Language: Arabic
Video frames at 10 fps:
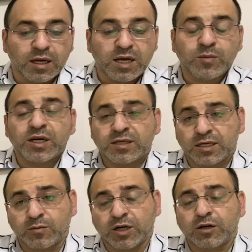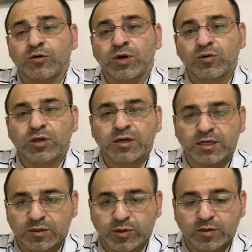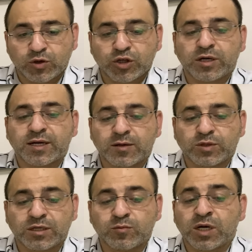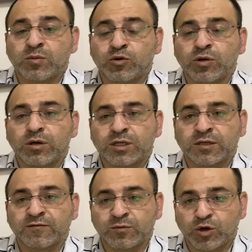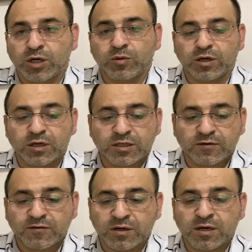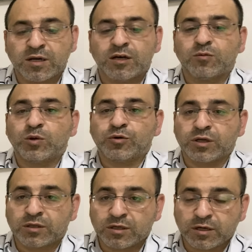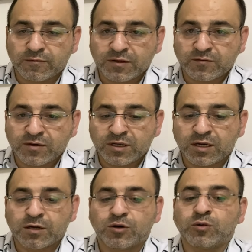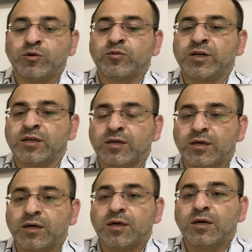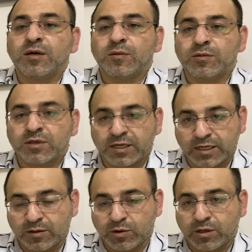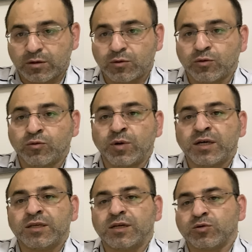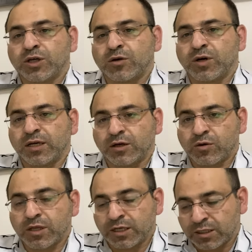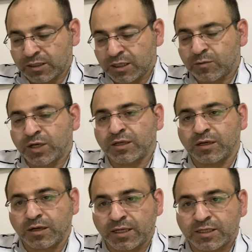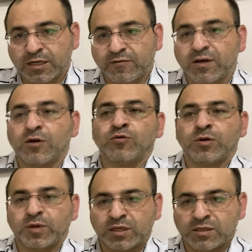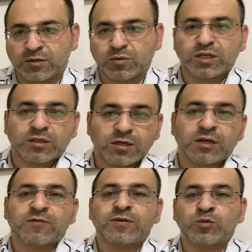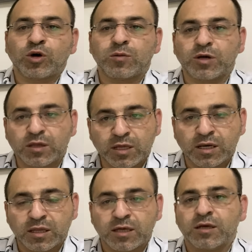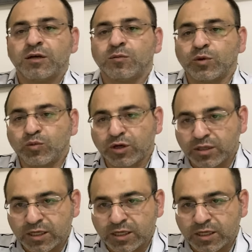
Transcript: اعمل حسابك انه لو طلع اسمك بشهر خمسة مقبول لسه في مقابلة للسفارة ممكن تنرفض فيها وممكن تنقبل وبعديها بشهر واحد او اثنين السنة اللي بعديها راح تسافر اول ما تنزل من الطيارة في مقابلة ثالثة ممكن